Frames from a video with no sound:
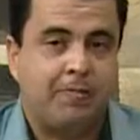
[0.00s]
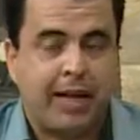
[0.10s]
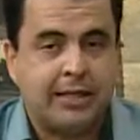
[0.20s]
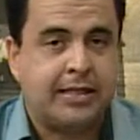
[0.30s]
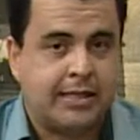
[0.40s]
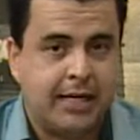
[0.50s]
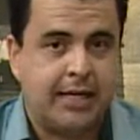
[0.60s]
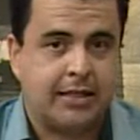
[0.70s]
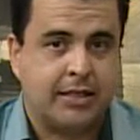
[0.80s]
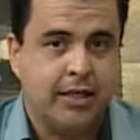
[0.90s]
para
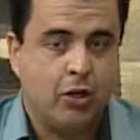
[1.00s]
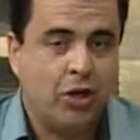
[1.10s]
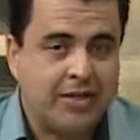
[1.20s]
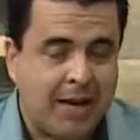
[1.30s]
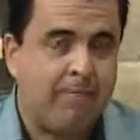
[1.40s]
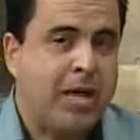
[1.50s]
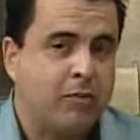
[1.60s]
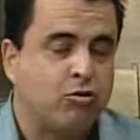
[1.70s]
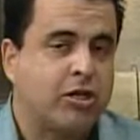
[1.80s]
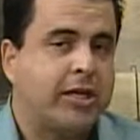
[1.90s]
dizer nós
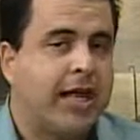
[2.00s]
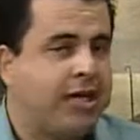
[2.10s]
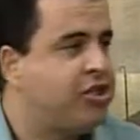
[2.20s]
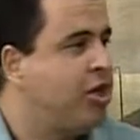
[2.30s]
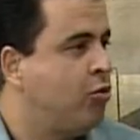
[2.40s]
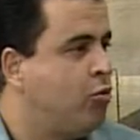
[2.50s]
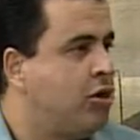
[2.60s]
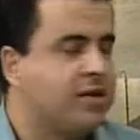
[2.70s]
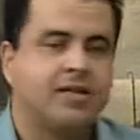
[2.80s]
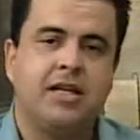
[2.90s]
sabemos que na região do
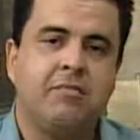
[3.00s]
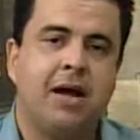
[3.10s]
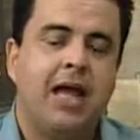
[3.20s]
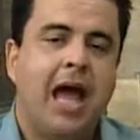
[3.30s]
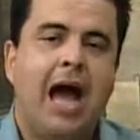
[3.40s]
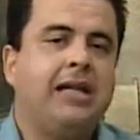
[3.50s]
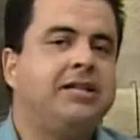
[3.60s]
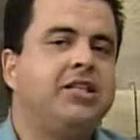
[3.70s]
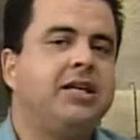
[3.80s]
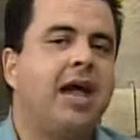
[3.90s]
Rio Acima,
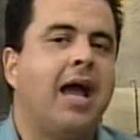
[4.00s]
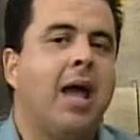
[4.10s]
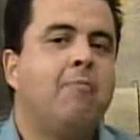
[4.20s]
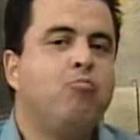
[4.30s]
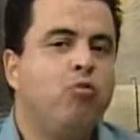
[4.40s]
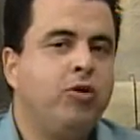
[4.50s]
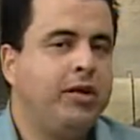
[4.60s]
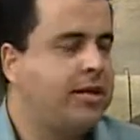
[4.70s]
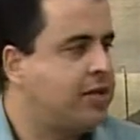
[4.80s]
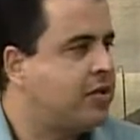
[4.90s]
ali tinha
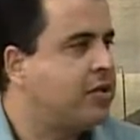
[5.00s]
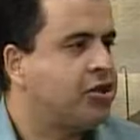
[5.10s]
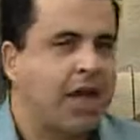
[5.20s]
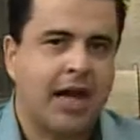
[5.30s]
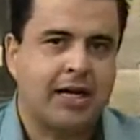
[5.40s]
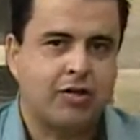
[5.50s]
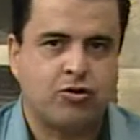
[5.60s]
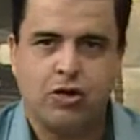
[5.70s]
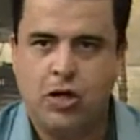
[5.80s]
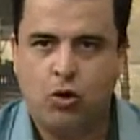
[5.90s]
muitas
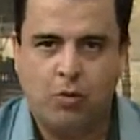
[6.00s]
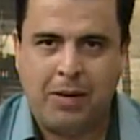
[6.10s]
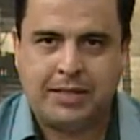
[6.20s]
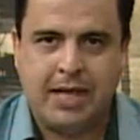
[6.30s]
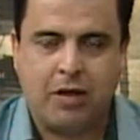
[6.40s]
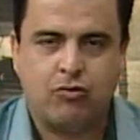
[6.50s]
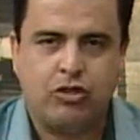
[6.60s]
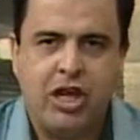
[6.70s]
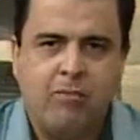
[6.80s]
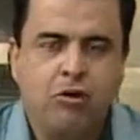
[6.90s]
chacras no passado,
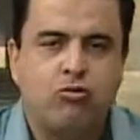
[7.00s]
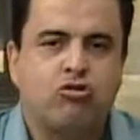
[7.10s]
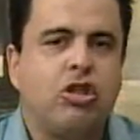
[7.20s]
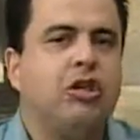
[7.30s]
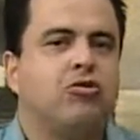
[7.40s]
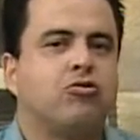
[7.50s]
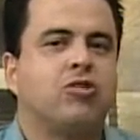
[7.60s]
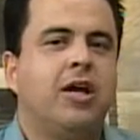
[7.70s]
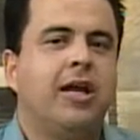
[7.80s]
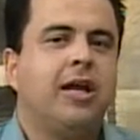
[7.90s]
tinha muitos
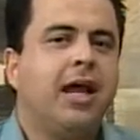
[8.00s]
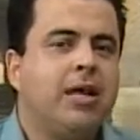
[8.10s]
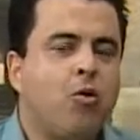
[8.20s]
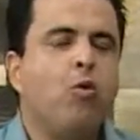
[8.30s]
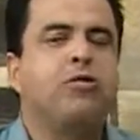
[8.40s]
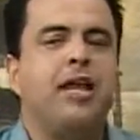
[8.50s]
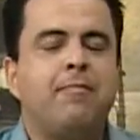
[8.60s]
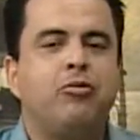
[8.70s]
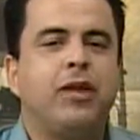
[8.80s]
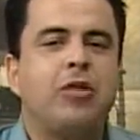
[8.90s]
sítios, e ali com o
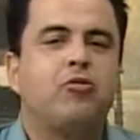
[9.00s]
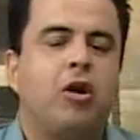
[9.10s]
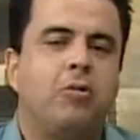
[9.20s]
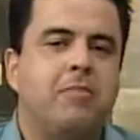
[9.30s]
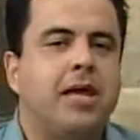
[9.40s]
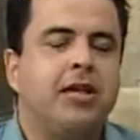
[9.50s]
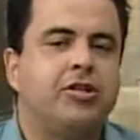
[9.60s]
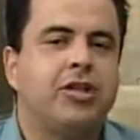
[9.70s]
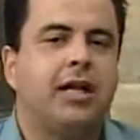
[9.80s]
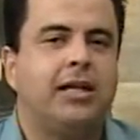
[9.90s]
tempo,
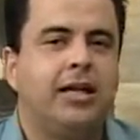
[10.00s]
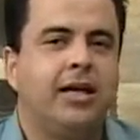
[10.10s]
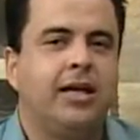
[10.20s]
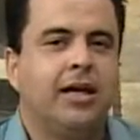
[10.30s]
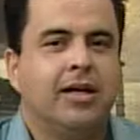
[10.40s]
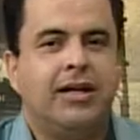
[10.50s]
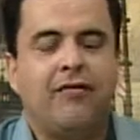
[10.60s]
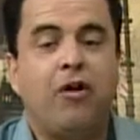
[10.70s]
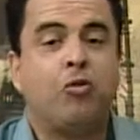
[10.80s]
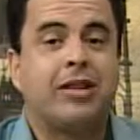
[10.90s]
naturalmente, ali
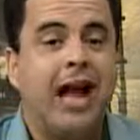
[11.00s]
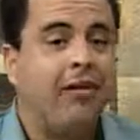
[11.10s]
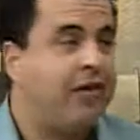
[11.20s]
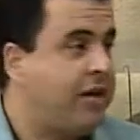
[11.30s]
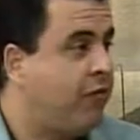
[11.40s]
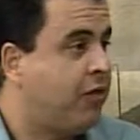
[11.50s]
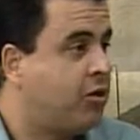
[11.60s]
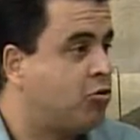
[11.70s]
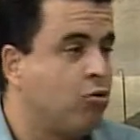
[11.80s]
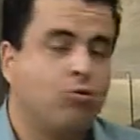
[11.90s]
né, faltava
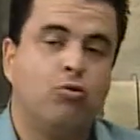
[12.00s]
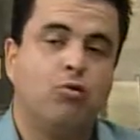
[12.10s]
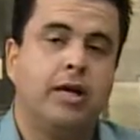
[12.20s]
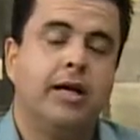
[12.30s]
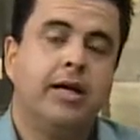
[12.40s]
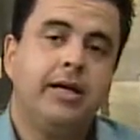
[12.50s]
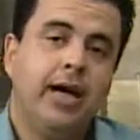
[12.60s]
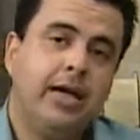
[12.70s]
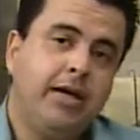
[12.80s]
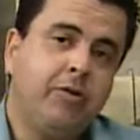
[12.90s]
infraestrutura. Sim.
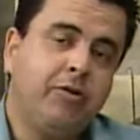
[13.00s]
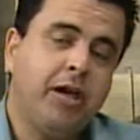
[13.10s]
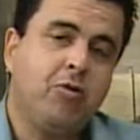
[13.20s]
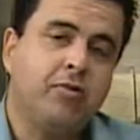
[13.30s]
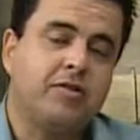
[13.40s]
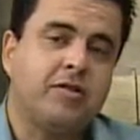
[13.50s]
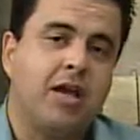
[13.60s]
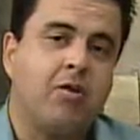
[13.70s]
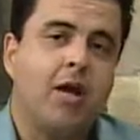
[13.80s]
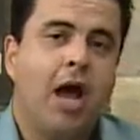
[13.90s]
E aí o que
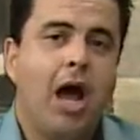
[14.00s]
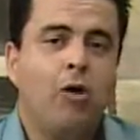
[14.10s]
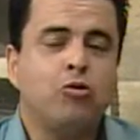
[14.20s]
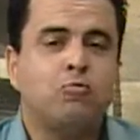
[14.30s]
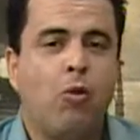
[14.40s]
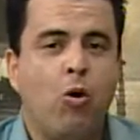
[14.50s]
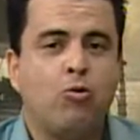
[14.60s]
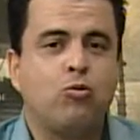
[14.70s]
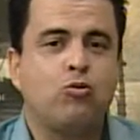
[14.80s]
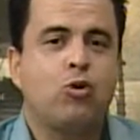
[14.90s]
aconteceu? Aos
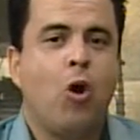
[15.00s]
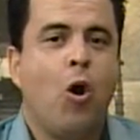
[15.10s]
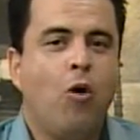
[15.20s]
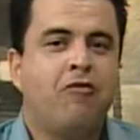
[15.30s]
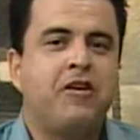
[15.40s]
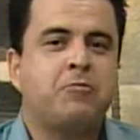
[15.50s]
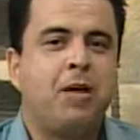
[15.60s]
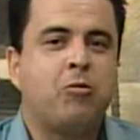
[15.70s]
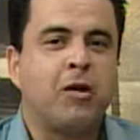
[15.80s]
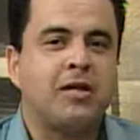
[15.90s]
poucos houve a
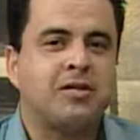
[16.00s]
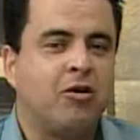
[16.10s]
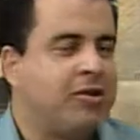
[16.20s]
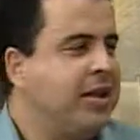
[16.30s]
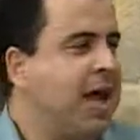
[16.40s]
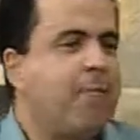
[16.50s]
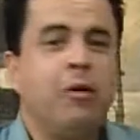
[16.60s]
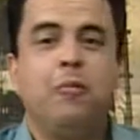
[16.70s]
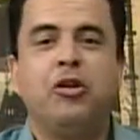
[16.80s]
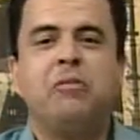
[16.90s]
especulação, que na
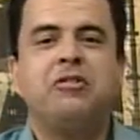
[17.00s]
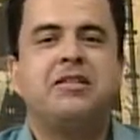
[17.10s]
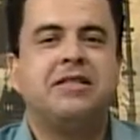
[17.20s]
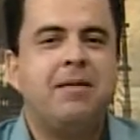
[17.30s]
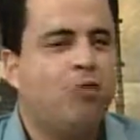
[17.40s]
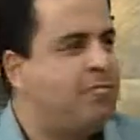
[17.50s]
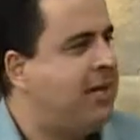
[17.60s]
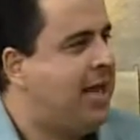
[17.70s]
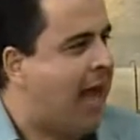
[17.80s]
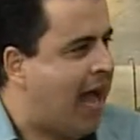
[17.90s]
época não podemos dizer
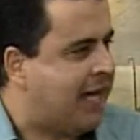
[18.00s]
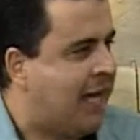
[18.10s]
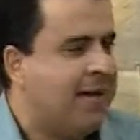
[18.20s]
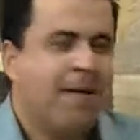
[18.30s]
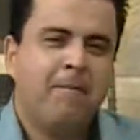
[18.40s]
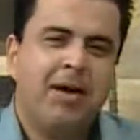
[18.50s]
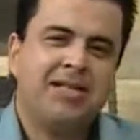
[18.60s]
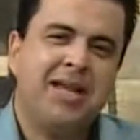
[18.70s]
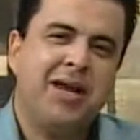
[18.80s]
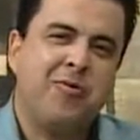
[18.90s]
imobiliária,
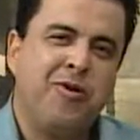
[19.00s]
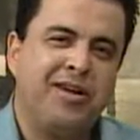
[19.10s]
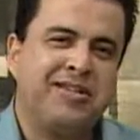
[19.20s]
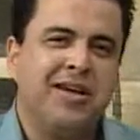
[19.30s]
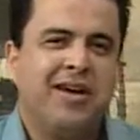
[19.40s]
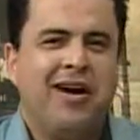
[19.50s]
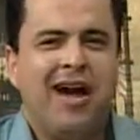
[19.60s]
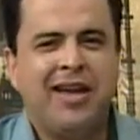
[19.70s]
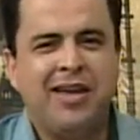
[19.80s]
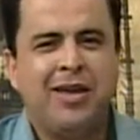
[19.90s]
mas aquela coisa.
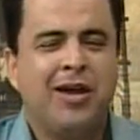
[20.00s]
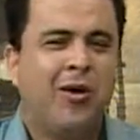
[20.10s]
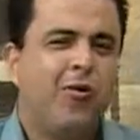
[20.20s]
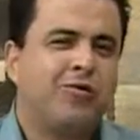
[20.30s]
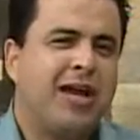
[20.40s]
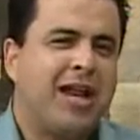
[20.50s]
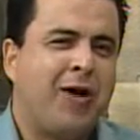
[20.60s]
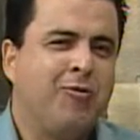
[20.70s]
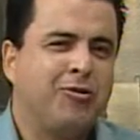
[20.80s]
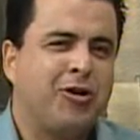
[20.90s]
Aí os
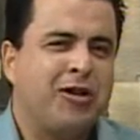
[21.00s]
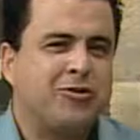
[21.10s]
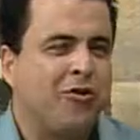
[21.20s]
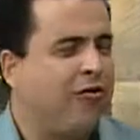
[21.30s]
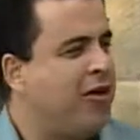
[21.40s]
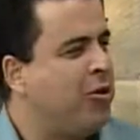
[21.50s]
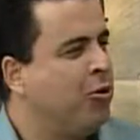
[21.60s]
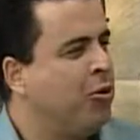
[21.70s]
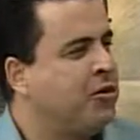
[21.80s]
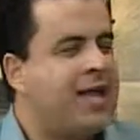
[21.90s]
Araújo resolveram
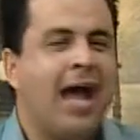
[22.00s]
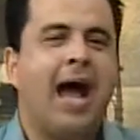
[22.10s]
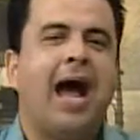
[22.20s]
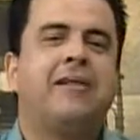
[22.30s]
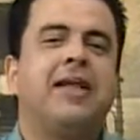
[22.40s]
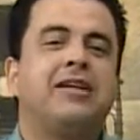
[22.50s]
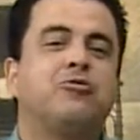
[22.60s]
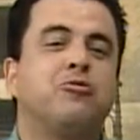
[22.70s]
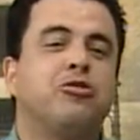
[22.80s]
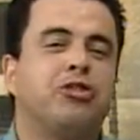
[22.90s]
lotear, daí
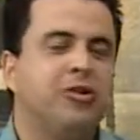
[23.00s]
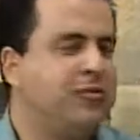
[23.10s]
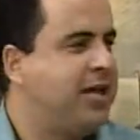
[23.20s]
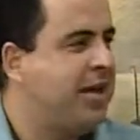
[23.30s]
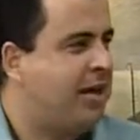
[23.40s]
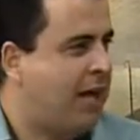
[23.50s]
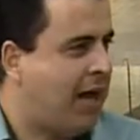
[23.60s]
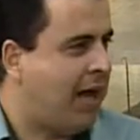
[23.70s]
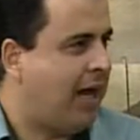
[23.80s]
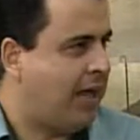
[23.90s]
surgiu né,
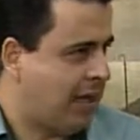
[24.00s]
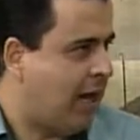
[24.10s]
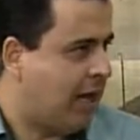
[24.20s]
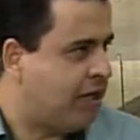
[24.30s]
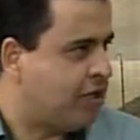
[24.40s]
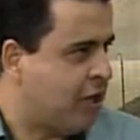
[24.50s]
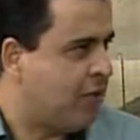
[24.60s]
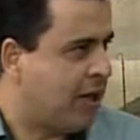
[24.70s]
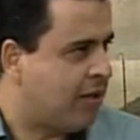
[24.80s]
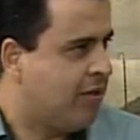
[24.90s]
a, a, lá a
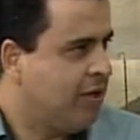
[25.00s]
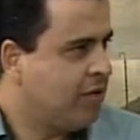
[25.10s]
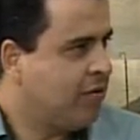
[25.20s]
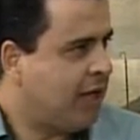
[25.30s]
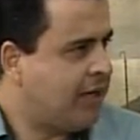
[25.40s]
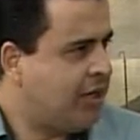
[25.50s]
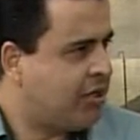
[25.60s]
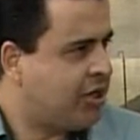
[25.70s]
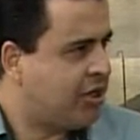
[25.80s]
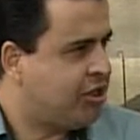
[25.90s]
região lá
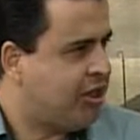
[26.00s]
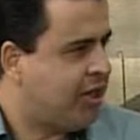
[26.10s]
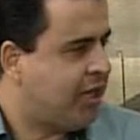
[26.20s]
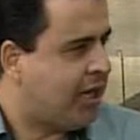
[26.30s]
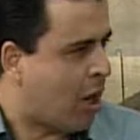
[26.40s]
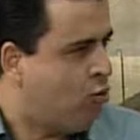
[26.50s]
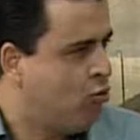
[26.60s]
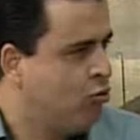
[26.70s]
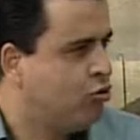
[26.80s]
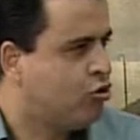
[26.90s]
Ali é Jardim
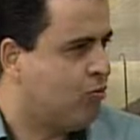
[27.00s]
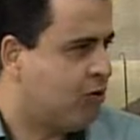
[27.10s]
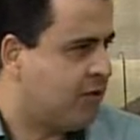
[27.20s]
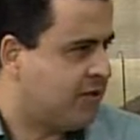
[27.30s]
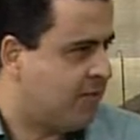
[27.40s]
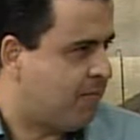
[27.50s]
Araújo. Ar, Jardim